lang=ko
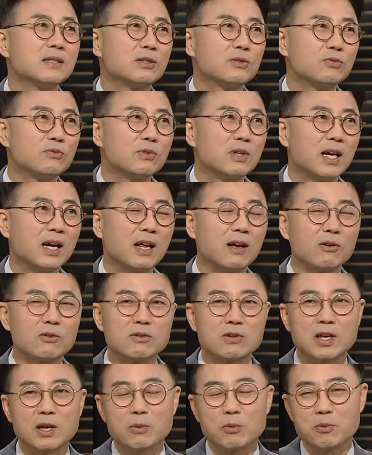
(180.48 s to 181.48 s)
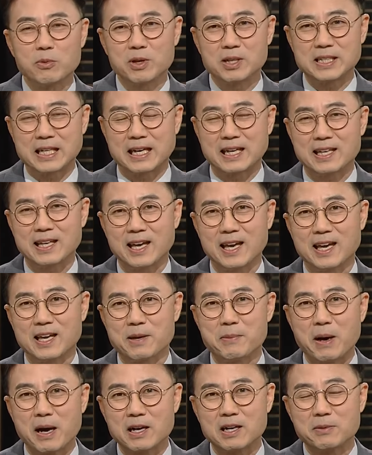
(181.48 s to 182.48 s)
순간에 어떻게 보면 자기의
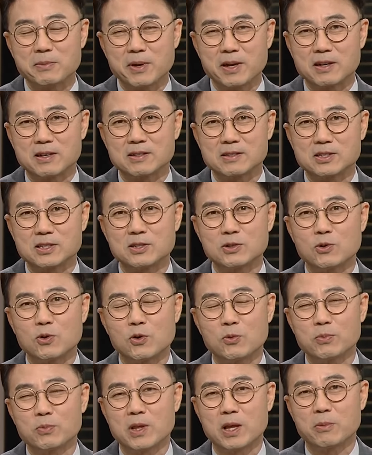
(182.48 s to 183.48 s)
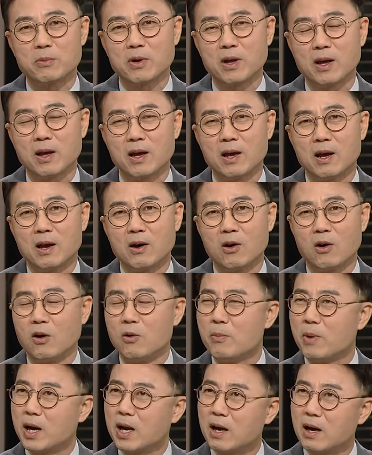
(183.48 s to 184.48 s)
이만큼의 그 즐거움 때문에
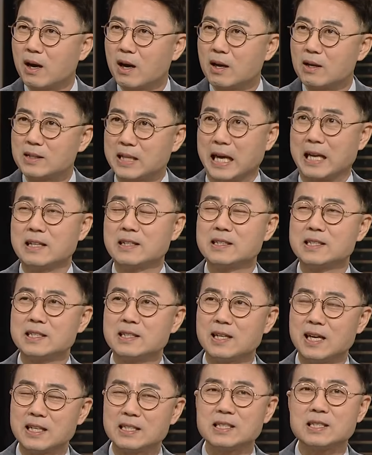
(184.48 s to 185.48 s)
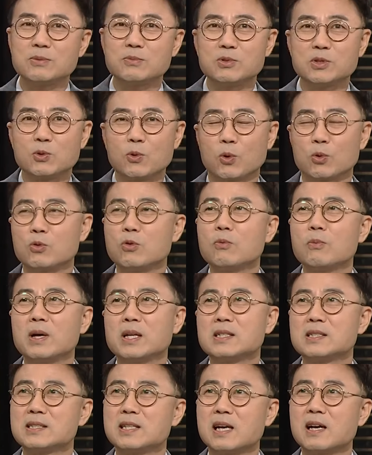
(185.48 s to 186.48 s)
얼마나 다른 일을 하시는 분이
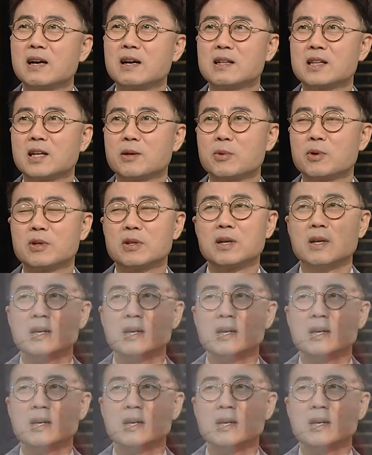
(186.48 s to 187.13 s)
고통받는지 생각한다면